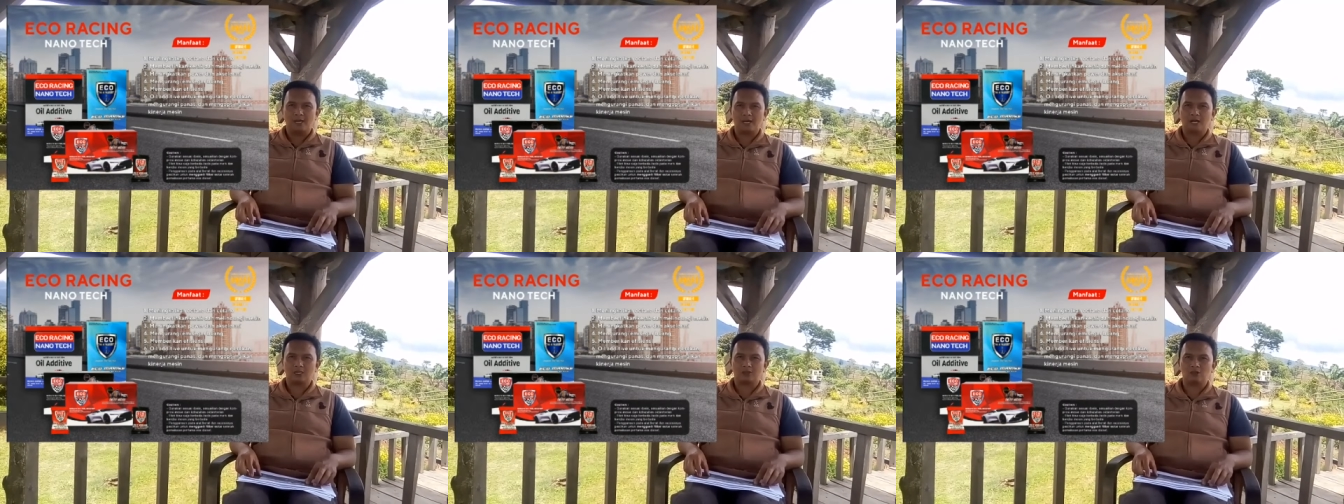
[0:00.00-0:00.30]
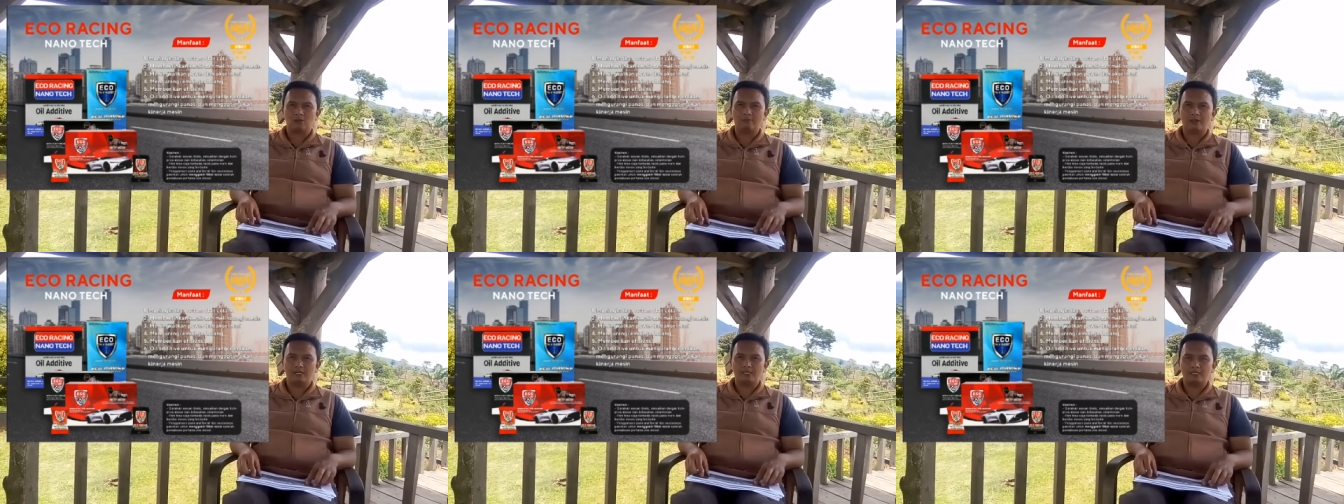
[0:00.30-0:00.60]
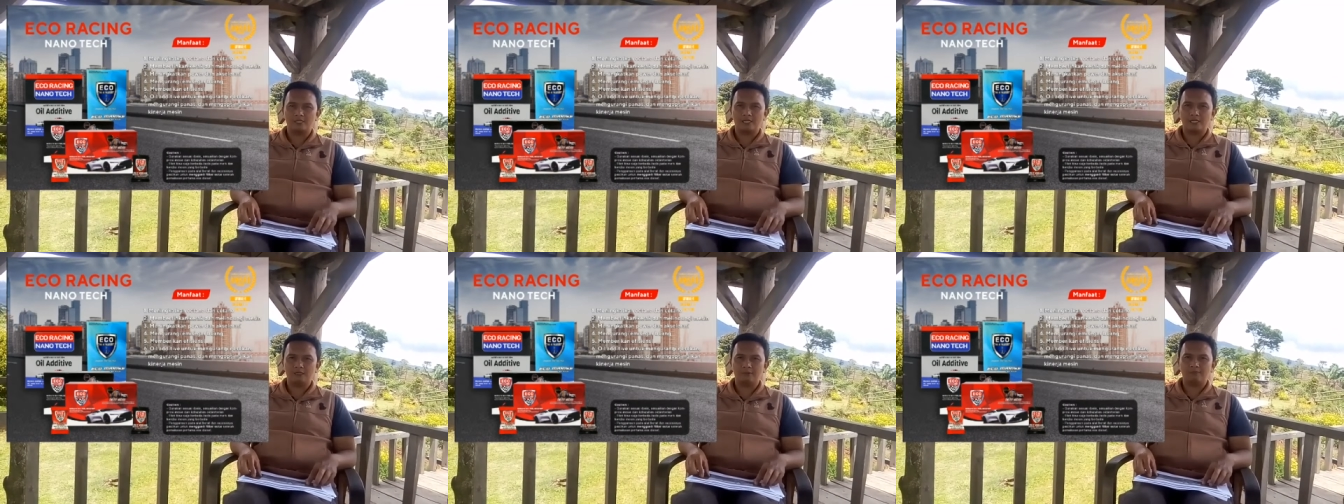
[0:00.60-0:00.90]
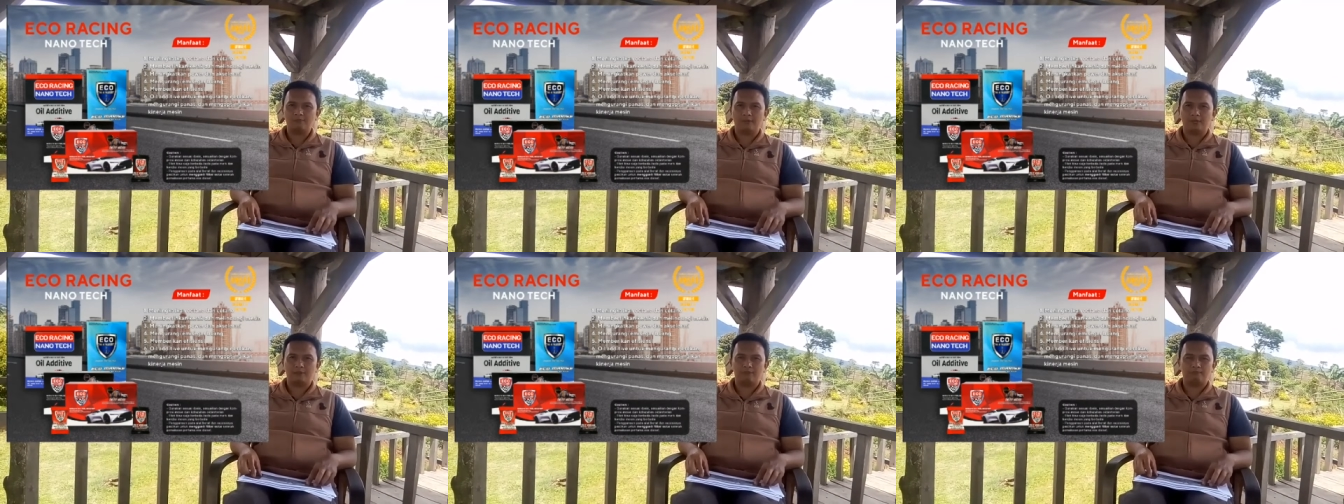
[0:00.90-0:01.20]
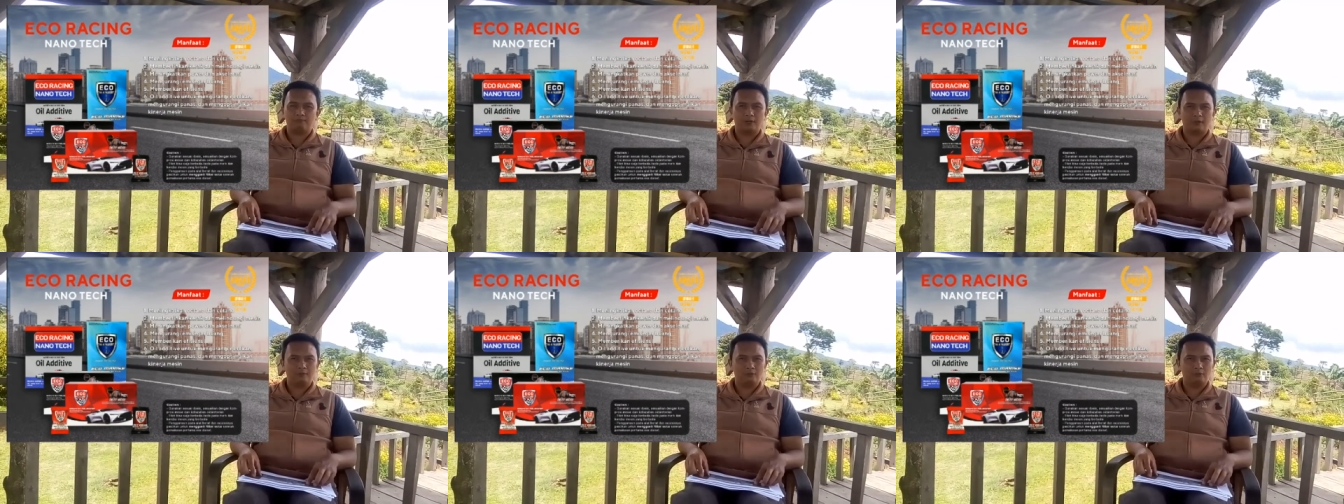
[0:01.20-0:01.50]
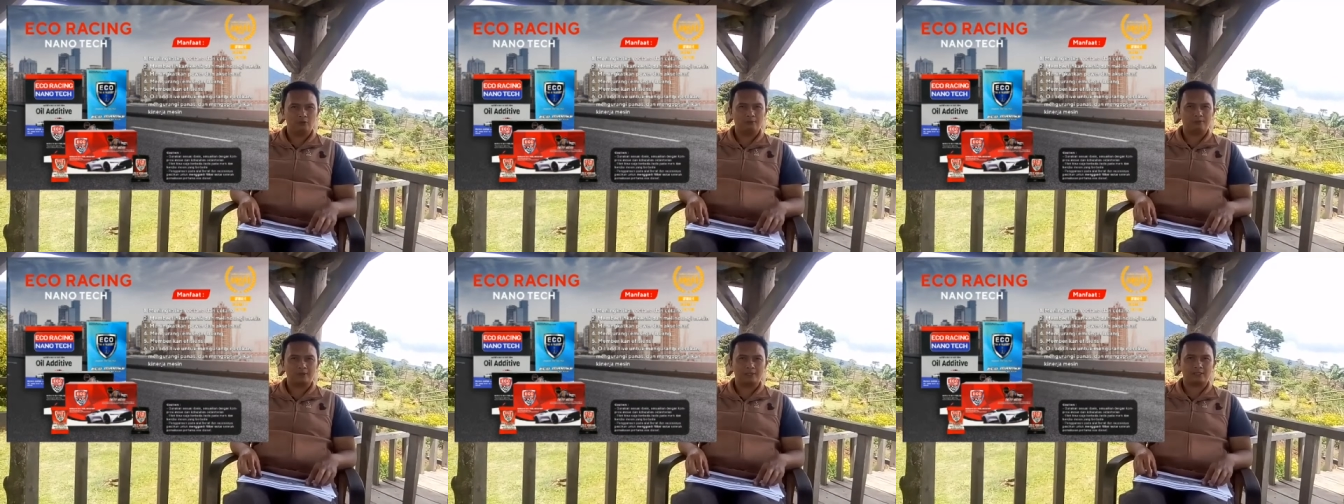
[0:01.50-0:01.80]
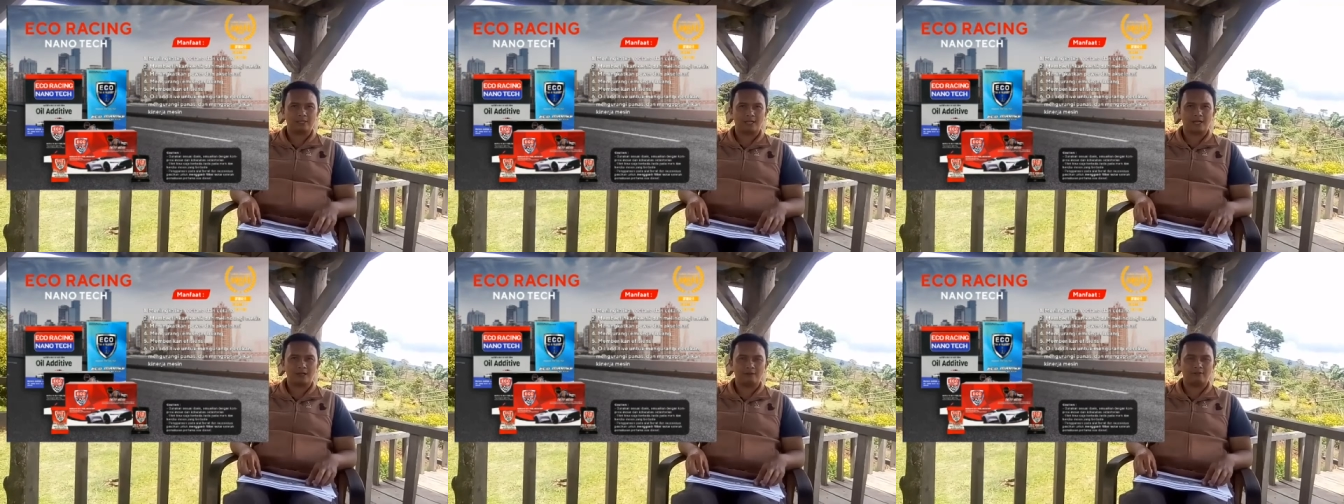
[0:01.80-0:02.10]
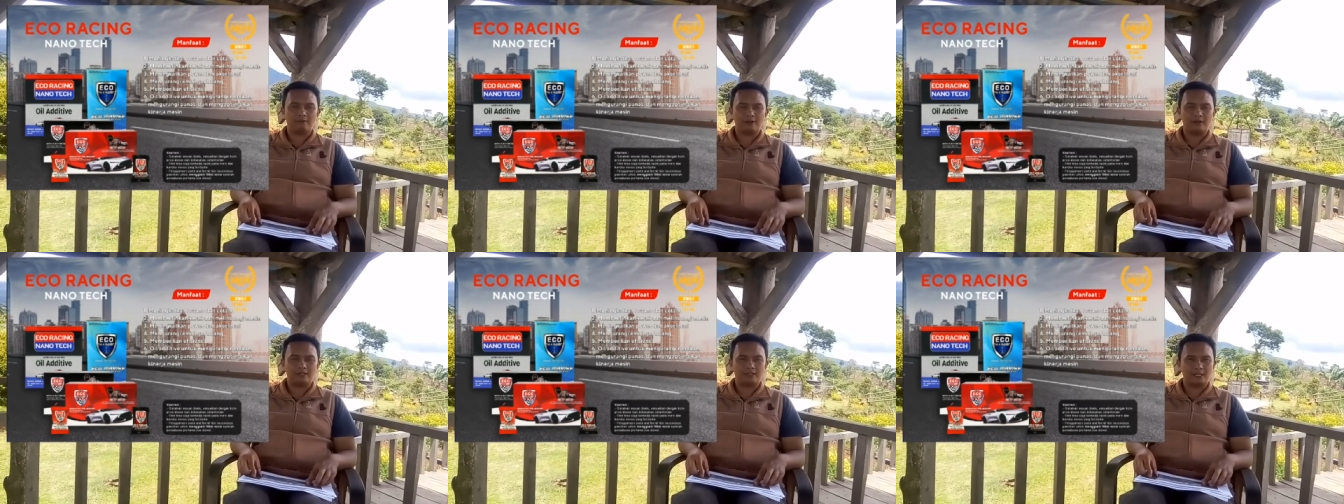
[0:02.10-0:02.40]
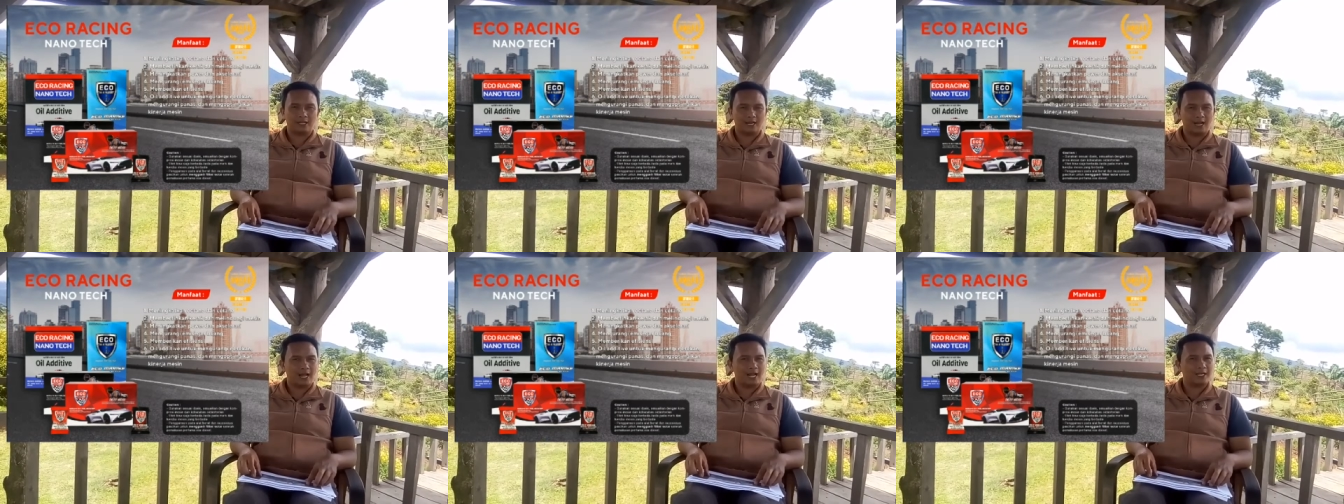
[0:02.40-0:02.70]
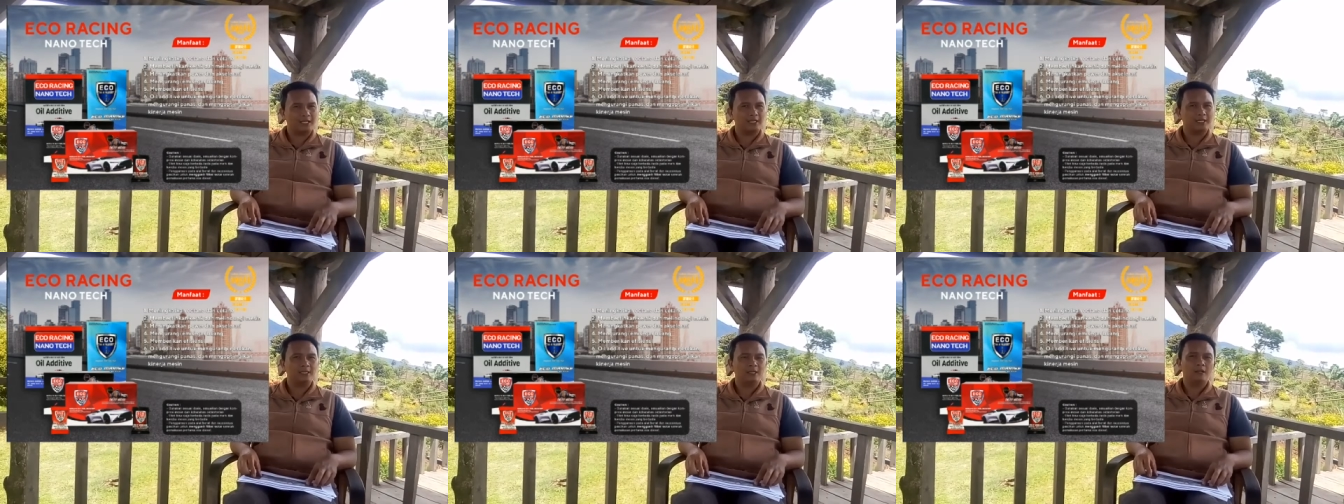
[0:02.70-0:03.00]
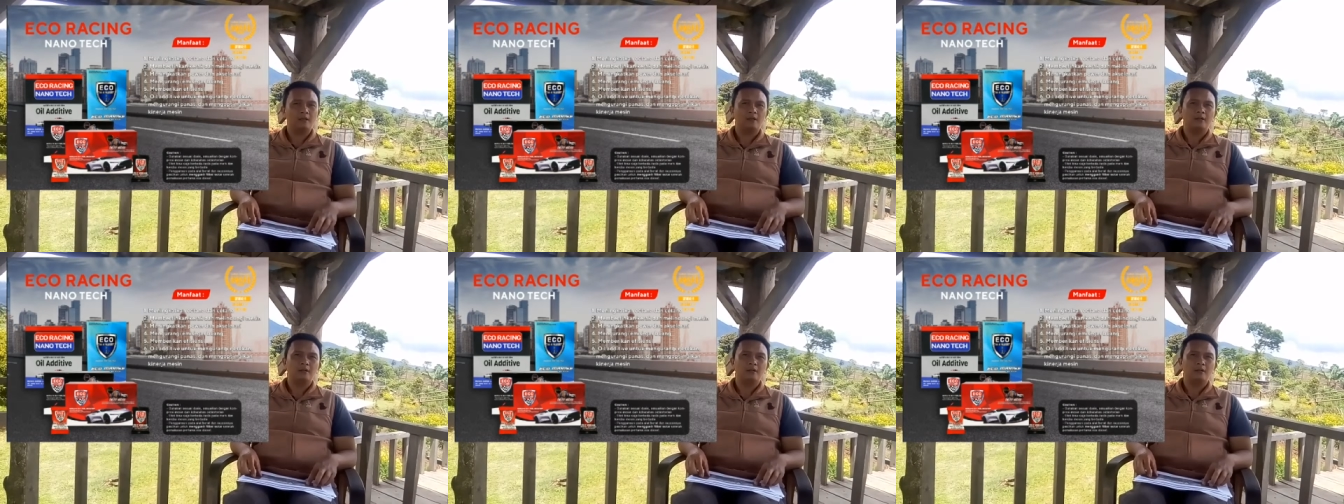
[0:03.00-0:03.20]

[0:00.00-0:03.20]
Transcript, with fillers: atau bensin per premium pertal Pertalite,